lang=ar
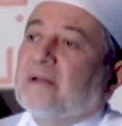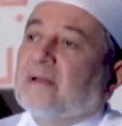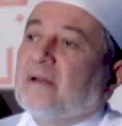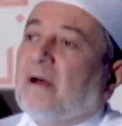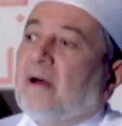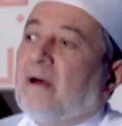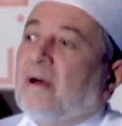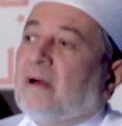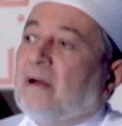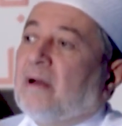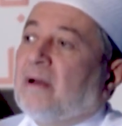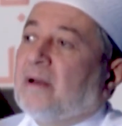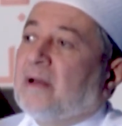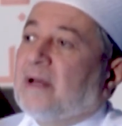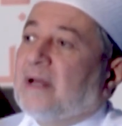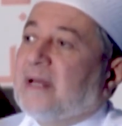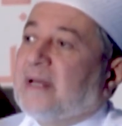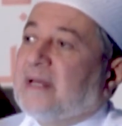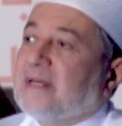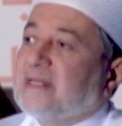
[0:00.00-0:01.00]
قا
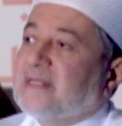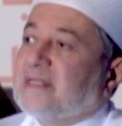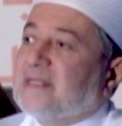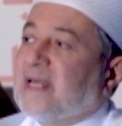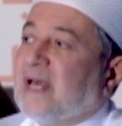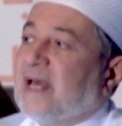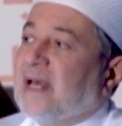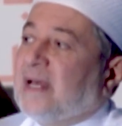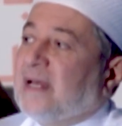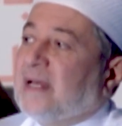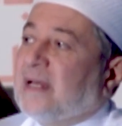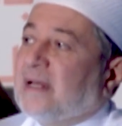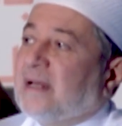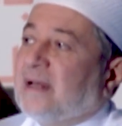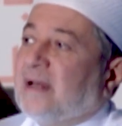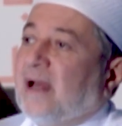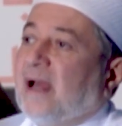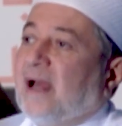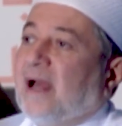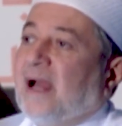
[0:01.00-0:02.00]
سا
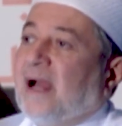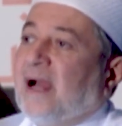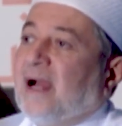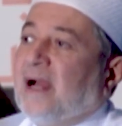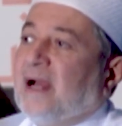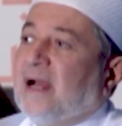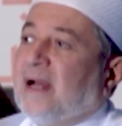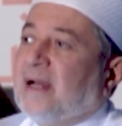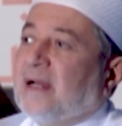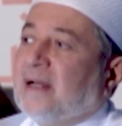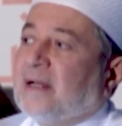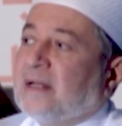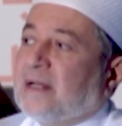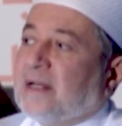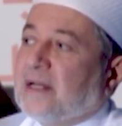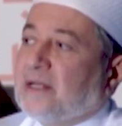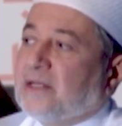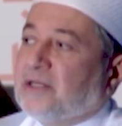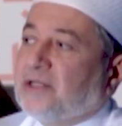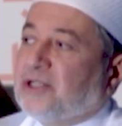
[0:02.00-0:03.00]
ع
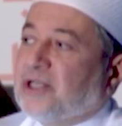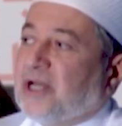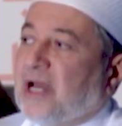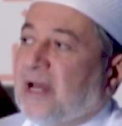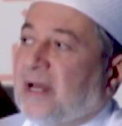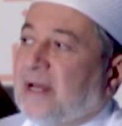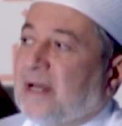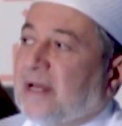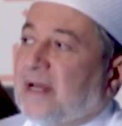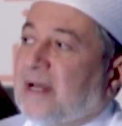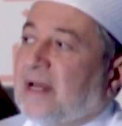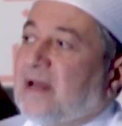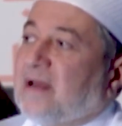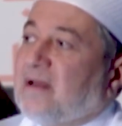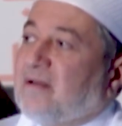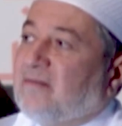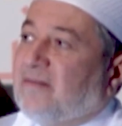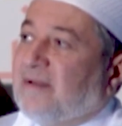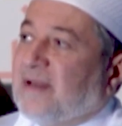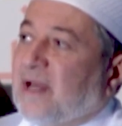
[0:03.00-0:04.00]
شا
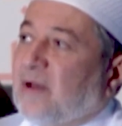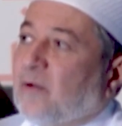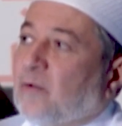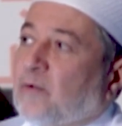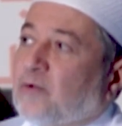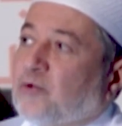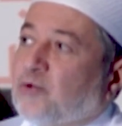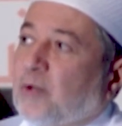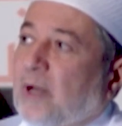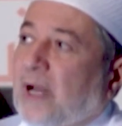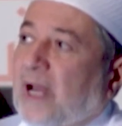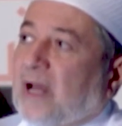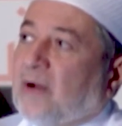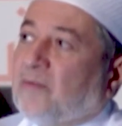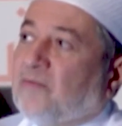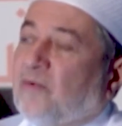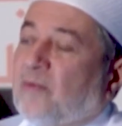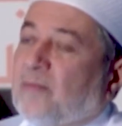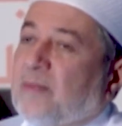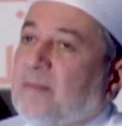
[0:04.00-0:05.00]
فيخرج
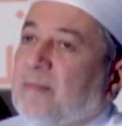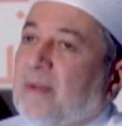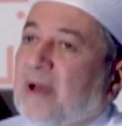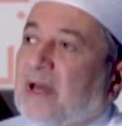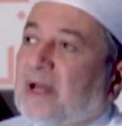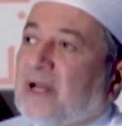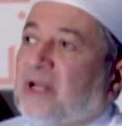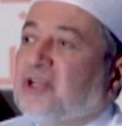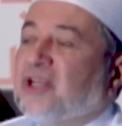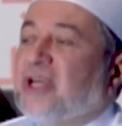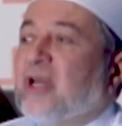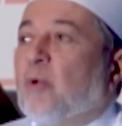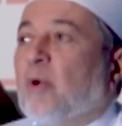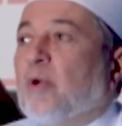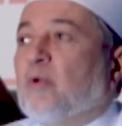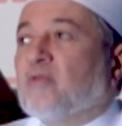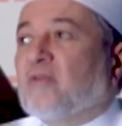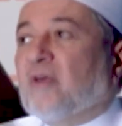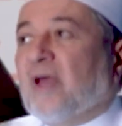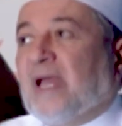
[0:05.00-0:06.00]
الحرف من مخرجه
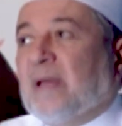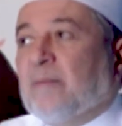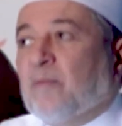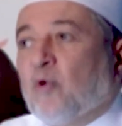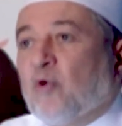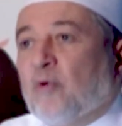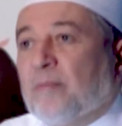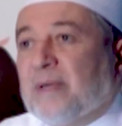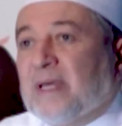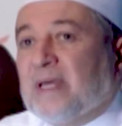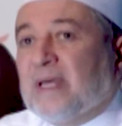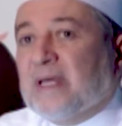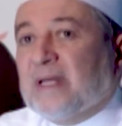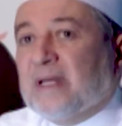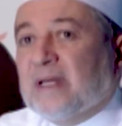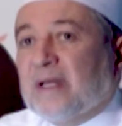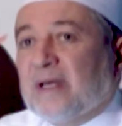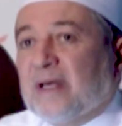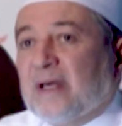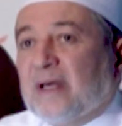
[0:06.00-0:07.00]
ويصاحبه مين